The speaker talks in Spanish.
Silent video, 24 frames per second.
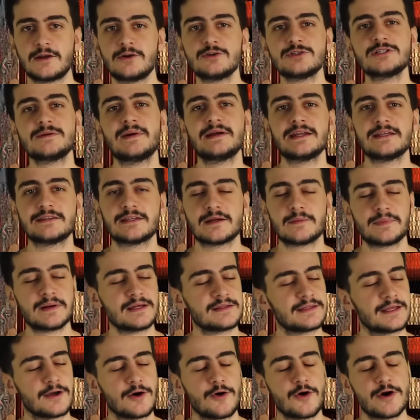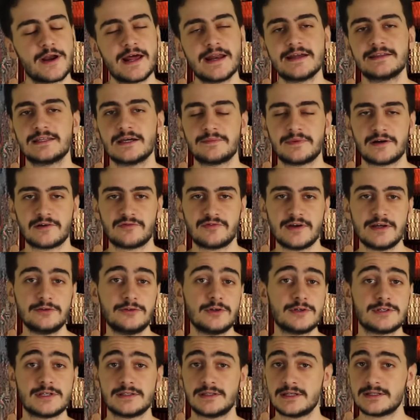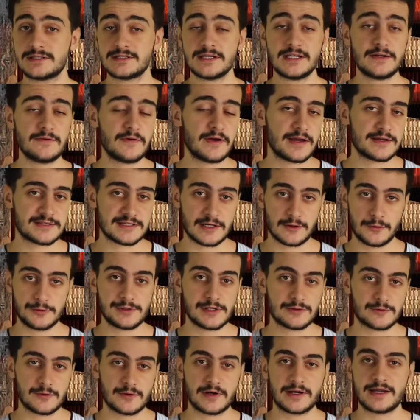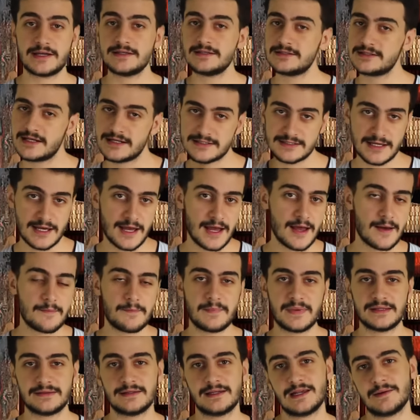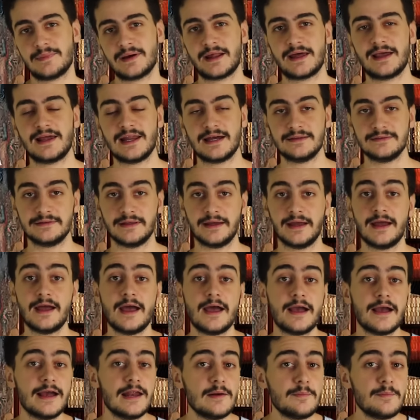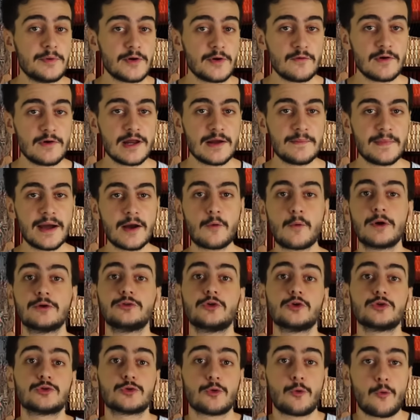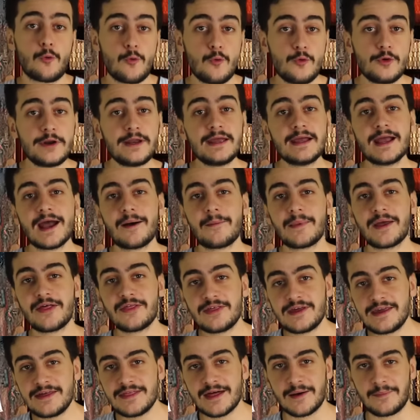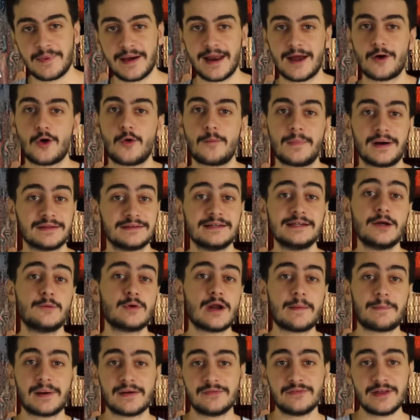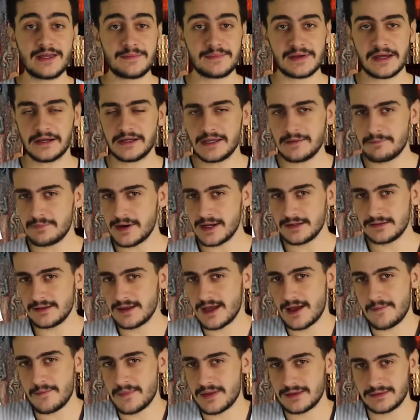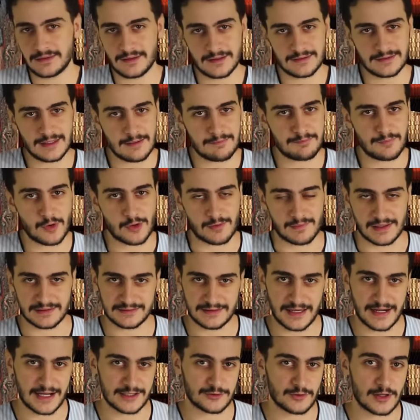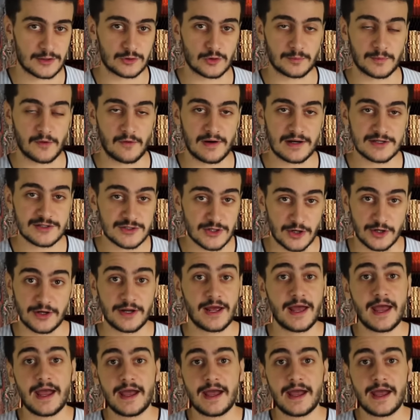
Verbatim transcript: Que no se malinterprete, orar está perfecto y si te sirve y se ajusta a tus creencias, metele para adelante. El problema es cuando tu única medida para combatir una pandemia, que prácticamente está por matar a toda tu población,